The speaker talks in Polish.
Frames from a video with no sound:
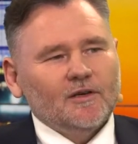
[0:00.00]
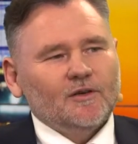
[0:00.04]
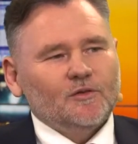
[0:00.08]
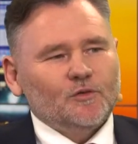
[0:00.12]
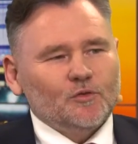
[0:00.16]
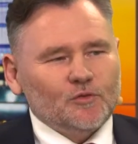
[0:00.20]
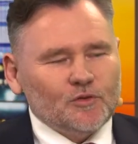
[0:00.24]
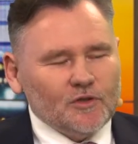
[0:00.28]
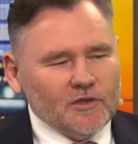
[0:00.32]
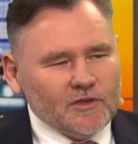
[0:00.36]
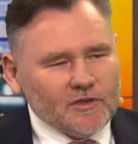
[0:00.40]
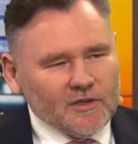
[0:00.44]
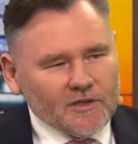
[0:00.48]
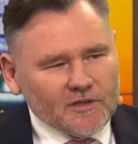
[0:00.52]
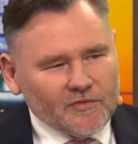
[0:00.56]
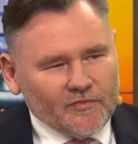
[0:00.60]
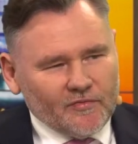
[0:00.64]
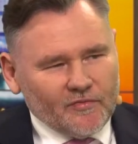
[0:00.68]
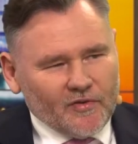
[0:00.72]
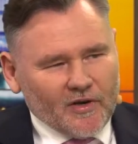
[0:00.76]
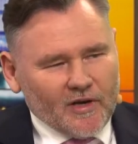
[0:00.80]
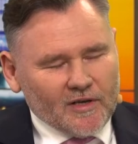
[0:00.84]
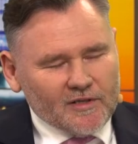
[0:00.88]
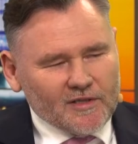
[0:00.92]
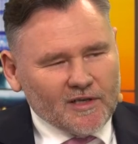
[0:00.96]
due diligence
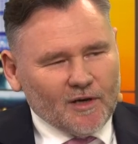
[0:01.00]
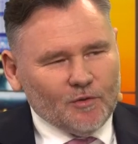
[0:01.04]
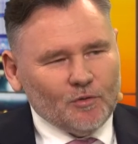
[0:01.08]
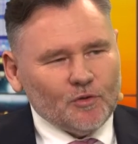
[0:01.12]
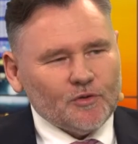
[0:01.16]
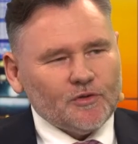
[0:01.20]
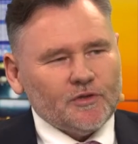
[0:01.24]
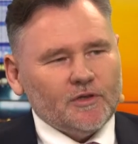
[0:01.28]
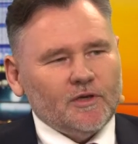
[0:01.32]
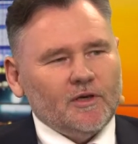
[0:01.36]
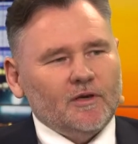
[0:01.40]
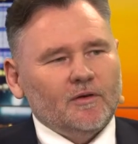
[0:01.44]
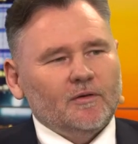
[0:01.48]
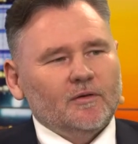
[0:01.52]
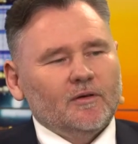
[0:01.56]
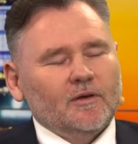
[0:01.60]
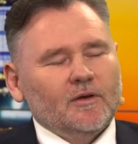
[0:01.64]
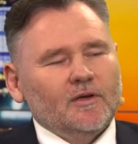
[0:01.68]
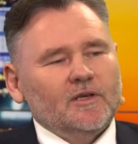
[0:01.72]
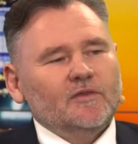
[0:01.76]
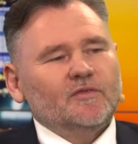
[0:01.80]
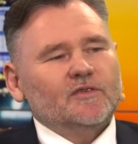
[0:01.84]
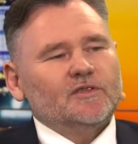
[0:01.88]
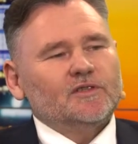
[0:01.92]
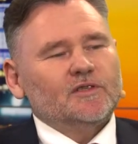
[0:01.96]
wykazało, że
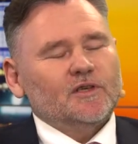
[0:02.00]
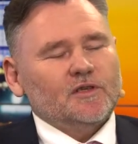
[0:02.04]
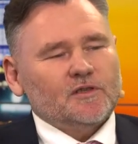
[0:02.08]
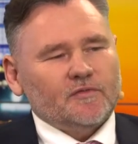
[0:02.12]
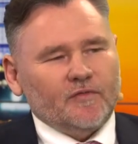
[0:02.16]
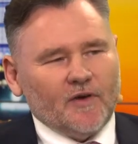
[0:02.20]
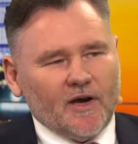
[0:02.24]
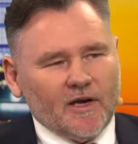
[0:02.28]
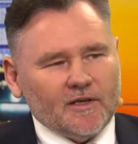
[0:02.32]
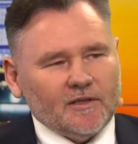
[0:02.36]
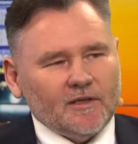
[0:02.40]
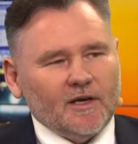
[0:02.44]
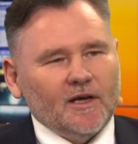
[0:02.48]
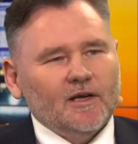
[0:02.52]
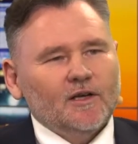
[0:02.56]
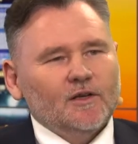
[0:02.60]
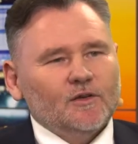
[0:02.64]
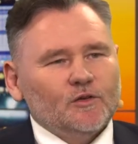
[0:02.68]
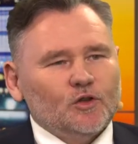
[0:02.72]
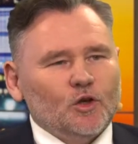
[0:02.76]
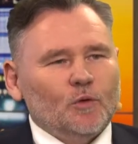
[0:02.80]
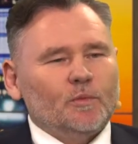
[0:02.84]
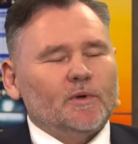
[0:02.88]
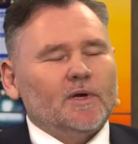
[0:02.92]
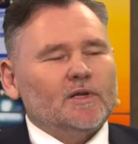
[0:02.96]
inwestycja jest fajna.
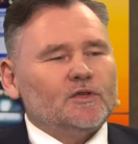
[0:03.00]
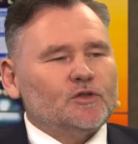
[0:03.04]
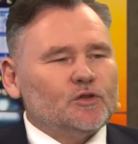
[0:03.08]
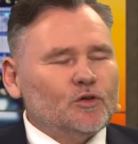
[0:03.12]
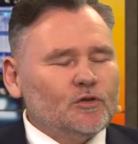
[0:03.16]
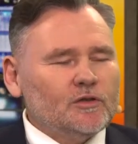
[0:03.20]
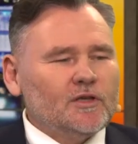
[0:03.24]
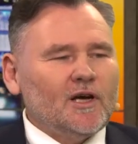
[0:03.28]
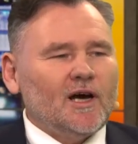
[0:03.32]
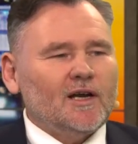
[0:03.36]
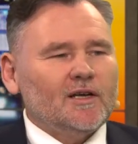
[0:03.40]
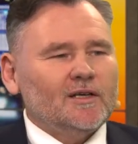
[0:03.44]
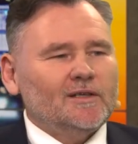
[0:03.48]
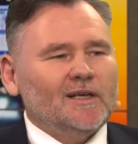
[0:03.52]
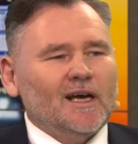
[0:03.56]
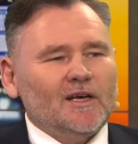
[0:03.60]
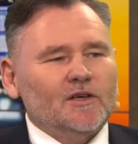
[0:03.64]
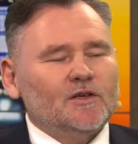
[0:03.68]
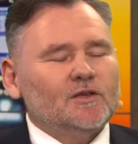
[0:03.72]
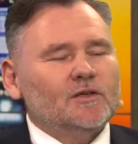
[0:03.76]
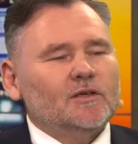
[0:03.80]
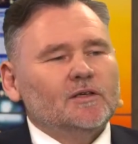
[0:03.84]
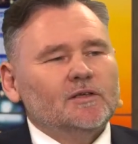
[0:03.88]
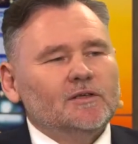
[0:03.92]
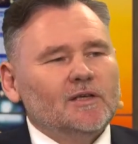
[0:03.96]
Dobra, co dalej?
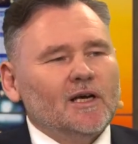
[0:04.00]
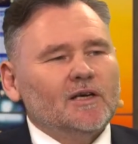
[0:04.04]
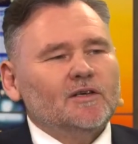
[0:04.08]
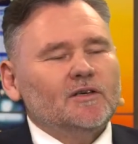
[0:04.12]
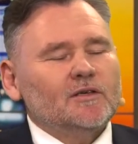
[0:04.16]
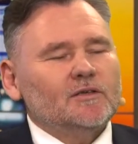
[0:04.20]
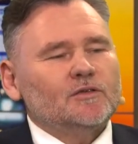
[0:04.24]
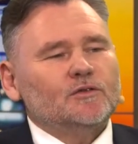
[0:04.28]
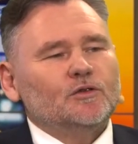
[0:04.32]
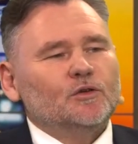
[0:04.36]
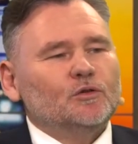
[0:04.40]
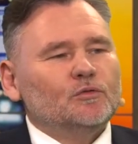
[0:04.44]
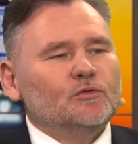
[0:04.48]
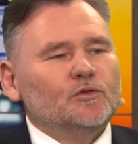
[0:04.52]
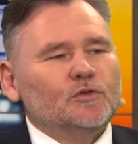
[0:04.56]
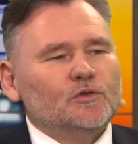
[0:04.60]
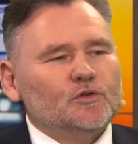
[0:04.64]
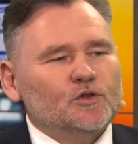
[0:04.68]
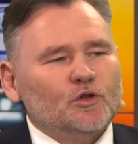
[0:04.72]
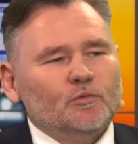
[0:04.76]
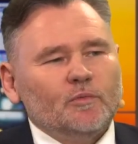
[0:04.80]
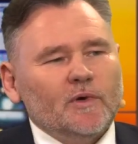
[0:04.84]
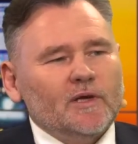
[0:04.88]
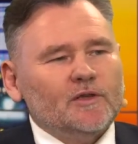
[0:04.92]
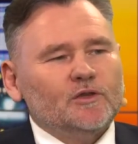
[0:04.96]
Jakie, jakie są
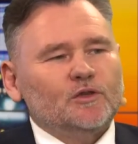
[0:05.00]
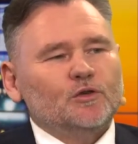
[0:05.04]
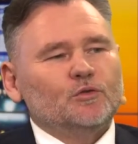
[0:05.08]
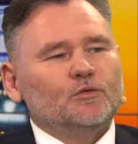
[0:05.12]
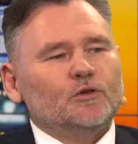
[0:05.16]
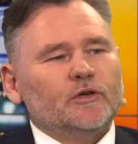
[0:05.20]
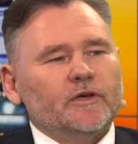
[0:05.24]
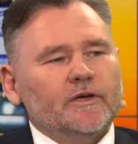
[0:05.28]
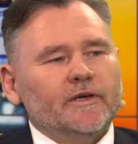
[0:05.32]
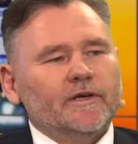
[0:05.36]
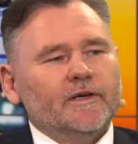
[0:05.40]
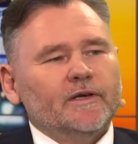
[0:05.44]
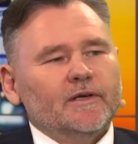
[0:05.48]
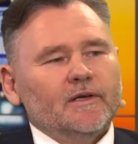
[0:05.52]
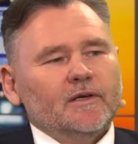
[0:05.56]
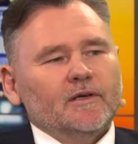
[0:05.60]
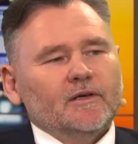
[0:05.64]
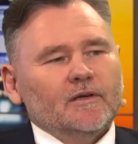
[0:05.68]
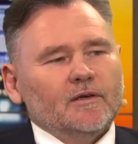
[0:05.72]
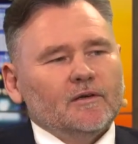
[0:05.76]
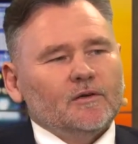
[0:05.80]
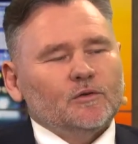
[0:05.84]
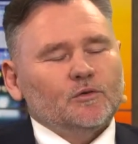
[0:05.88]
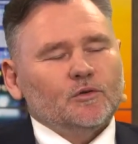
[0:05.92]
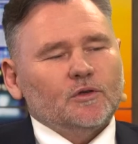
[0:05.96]
instrumenty, które,
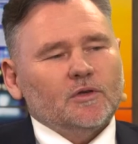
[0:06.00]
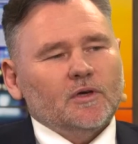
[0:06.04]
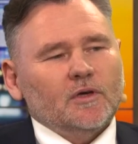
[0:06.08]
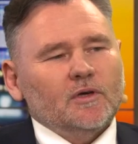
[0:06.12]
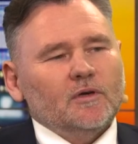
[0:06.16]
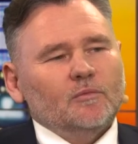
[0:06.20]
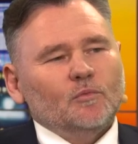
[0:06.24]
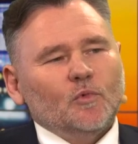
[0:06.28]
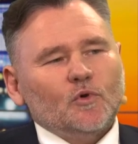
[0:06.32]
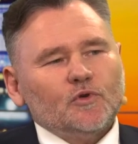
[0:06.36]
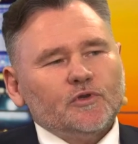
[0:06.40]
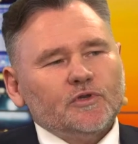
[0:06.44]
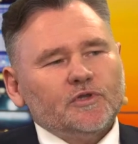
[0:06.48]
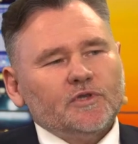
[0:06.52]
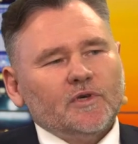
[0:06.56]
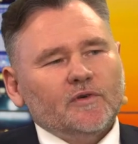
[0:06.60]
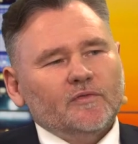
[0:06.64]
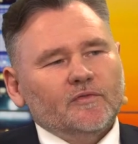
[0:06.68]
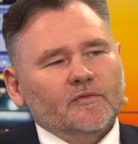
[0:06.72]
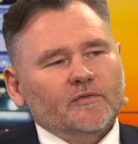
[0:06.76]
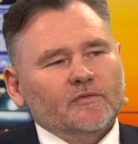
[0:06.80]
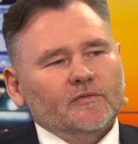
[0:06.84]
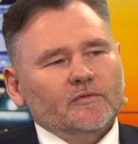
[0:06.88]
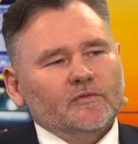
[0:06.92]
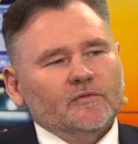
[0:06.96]
które możecie
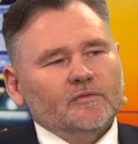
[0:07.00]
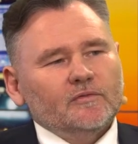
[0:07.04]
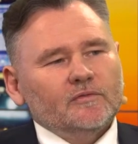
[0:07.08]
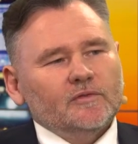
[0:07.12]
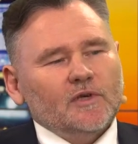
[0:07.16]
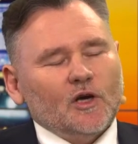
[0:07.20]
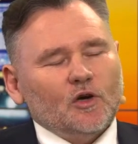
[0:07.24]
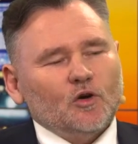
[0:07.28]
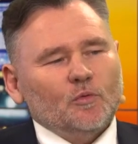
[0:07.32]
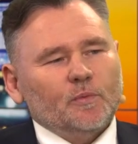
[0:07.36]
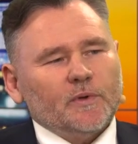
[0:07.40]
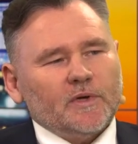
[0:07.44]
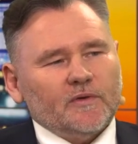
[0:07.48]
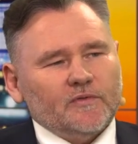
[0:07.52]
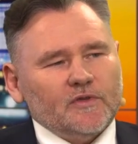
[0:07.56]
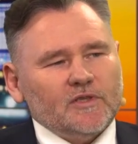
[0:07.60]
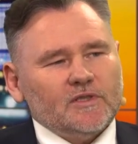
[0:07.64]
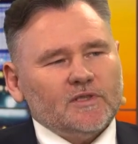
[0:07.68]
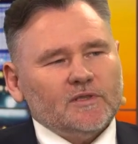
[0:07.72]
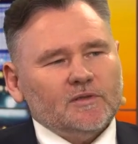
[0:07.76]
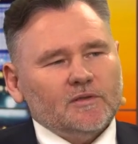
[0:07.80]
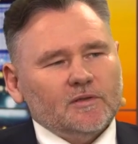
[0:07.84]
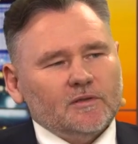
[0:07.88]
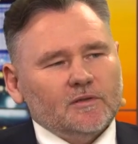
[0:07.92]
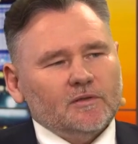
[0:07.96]
mm, jako
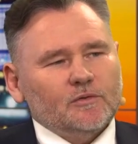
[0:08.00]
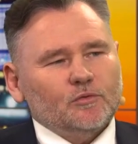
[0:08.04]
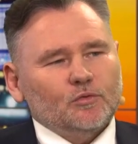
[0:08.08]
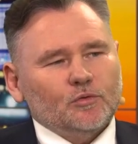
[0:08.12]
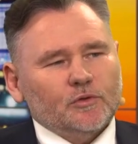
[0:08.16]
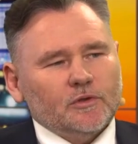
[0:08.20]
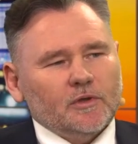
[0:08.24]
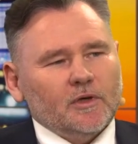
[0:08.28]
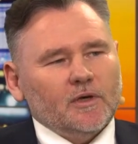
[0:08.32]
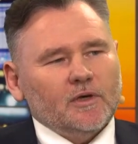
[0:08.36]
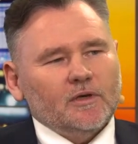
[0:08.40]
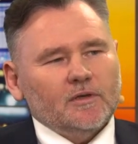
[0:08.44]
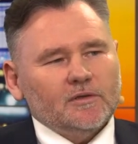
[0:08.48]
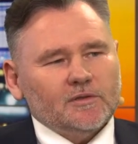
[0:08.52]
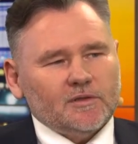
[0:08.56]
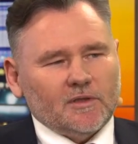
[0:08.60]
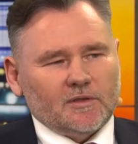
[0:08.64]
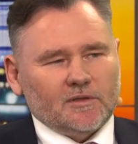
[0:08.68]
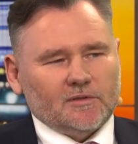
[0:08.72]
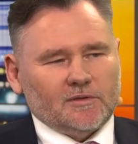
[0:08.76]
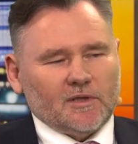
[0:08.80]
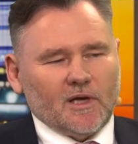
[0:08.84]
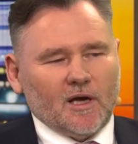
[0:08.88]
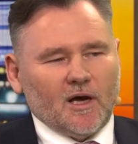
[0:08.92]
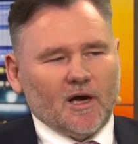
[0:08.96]
prawnicy tutaj
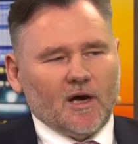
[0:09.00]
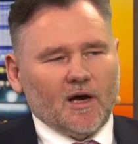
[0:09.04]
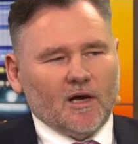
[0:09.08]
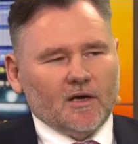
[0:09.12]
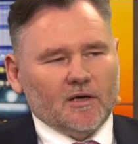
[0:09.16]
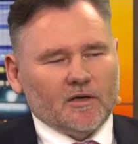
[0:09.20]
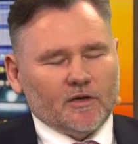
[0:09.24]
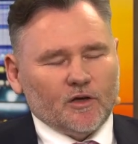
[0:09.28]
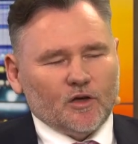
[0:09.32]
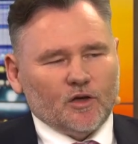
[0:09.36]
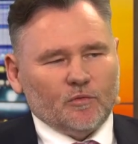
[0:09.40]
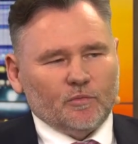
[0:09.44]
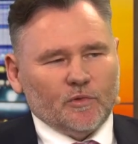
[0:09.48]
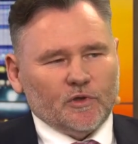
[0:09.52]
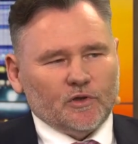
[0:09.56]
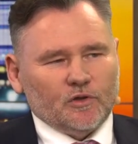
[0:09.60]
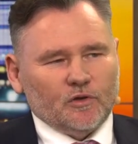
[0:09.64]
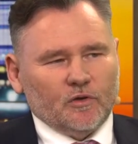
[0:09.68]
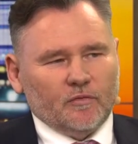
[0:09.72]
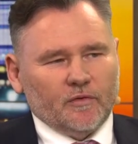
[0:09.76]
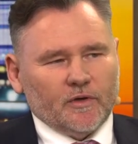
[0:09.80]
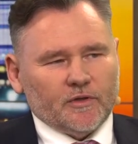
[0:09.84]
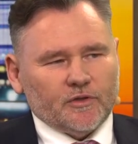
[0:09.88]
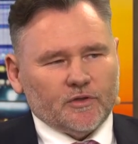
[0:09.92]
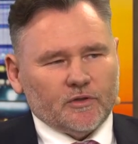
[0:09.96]

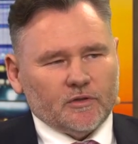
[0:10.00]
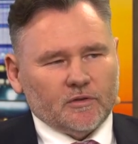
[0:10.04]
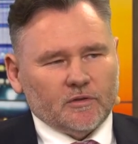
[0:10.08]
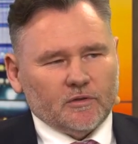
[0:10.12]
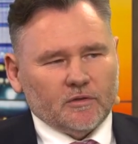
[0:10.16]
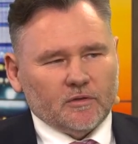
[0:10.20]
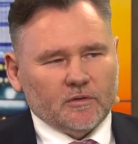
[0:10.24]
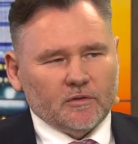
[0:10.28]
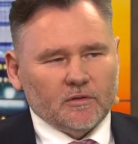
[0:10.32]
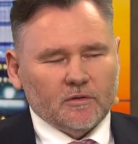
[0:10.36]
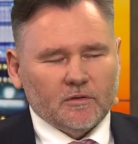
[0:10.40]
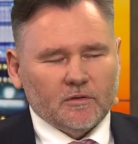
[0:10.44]
zarekomendować? No,